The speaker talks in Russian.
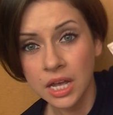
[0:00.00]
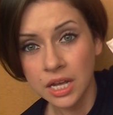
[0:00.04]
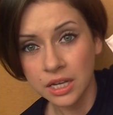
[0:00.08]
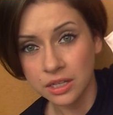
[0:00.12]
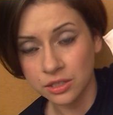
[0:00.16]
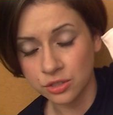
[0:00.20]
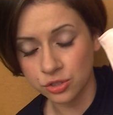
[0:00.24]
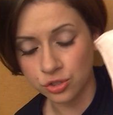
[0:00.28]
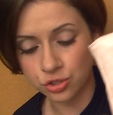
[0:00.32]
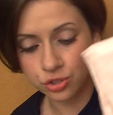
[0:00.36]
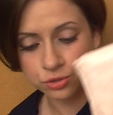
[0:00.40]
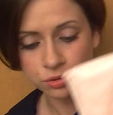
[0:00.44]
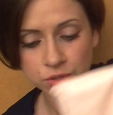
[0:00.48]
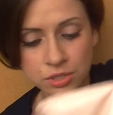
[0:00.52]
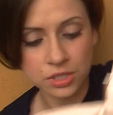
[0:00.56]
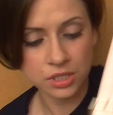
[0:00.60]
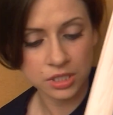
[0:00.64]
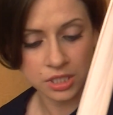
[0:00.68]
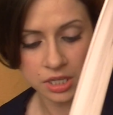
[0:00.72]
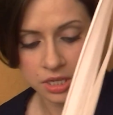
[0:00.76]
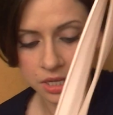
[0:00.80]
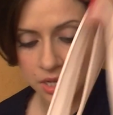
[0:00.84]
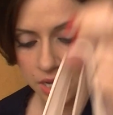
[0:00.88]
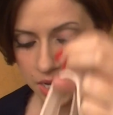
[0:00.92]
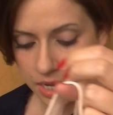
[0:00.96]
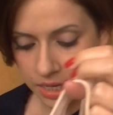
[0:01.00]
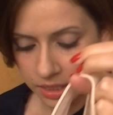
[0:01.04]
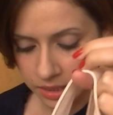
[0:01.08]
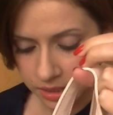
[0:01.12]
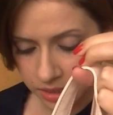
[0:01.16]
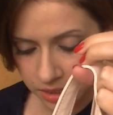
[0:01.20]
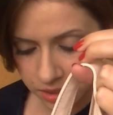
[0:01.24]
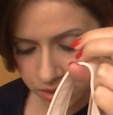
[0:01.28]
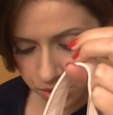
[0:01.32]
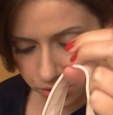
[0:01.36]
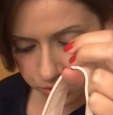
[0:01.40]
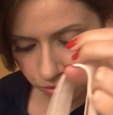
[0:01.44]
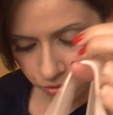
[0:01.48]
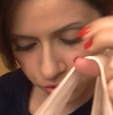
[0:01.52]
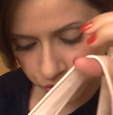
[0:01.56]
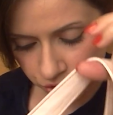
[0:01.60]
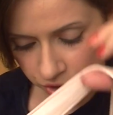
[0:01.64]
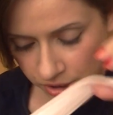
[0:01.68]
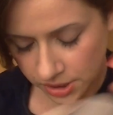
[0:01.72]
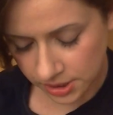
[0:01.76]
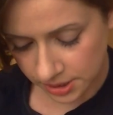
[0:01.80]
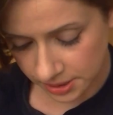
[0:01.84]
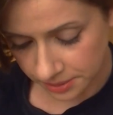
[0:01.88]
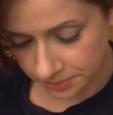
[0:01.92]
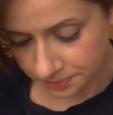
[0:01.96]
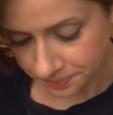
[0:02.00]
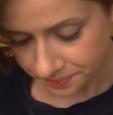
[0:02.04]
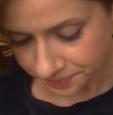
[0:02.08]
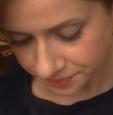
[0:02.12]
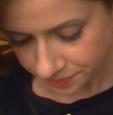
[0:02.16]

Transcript: ничего с ней не случится.